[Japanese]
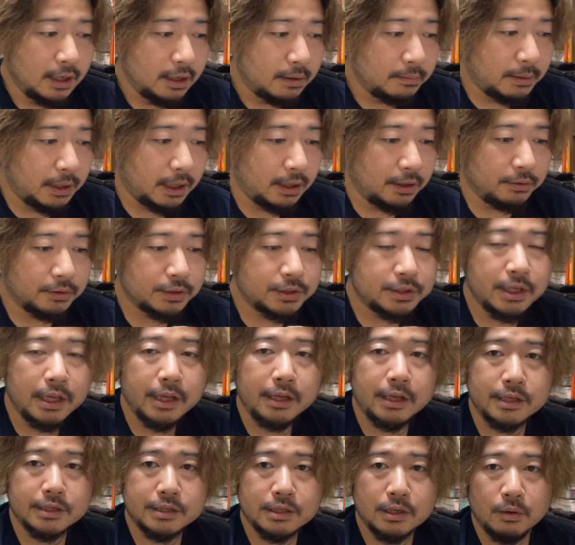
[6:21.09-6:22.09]
まあ、あの、すで
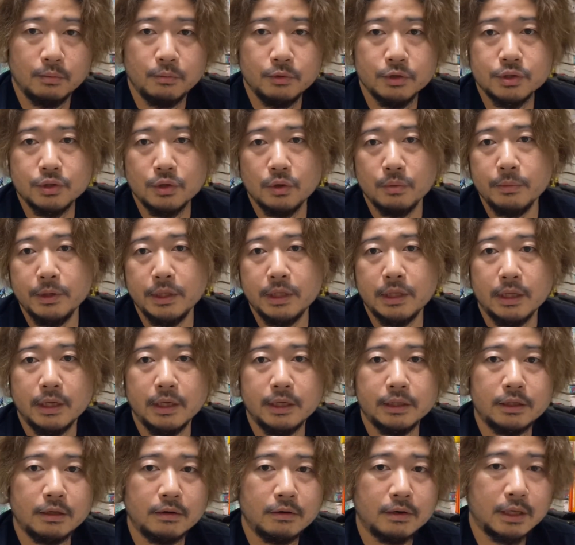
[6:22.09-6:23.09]
にですね、お申し込みいただ
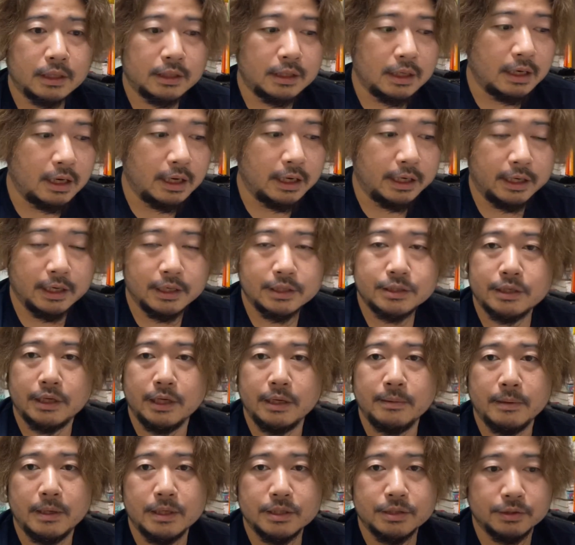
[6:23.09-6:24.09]
いている方がいらっしゃ
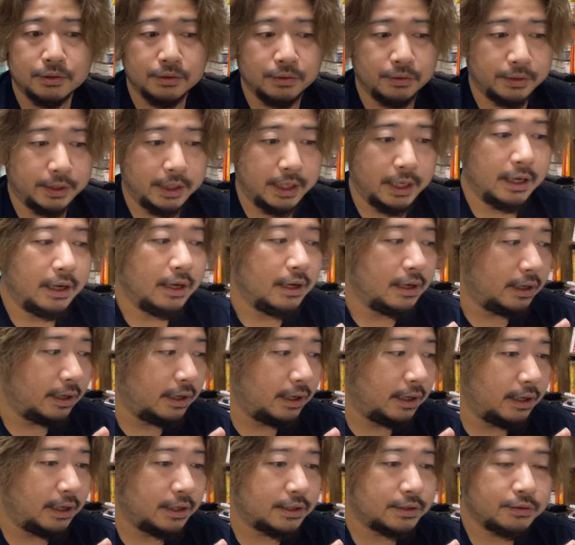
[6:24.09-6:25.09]
いますので、
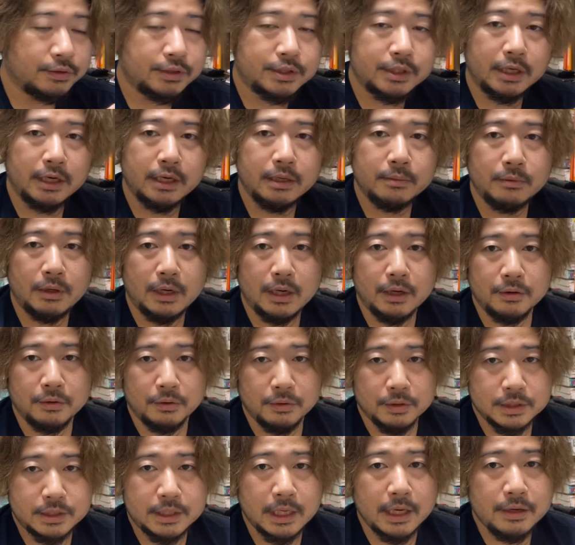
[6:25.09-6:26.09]
えそちらにも、あ
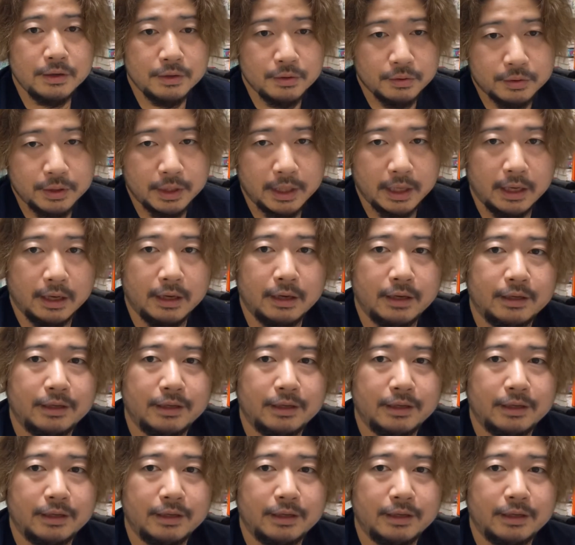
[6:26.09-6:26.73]
の、全力で